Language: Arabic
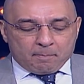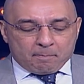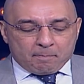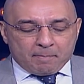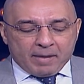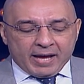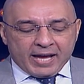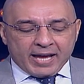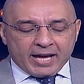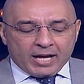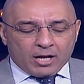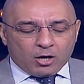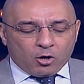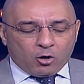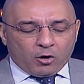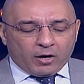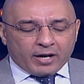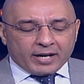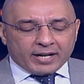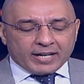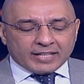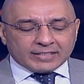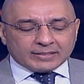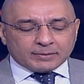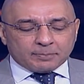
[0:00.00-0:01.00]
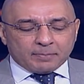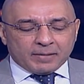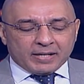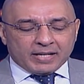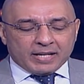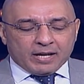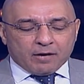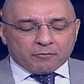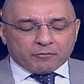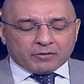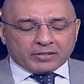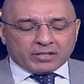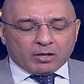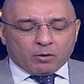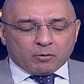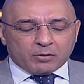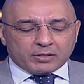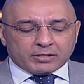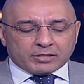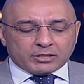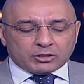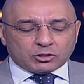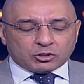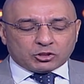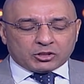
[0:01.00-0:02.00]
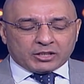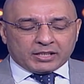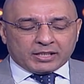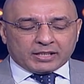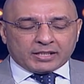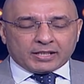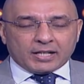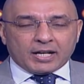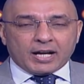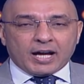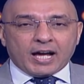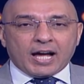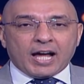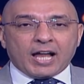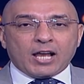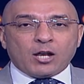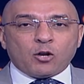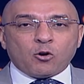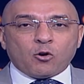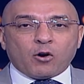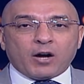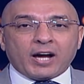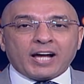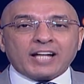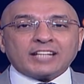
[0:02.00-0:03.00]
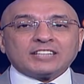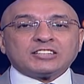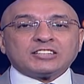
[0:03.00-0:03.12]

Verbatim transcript: ما هي اللغة الرسمية في دولة التشيك؟ اللغة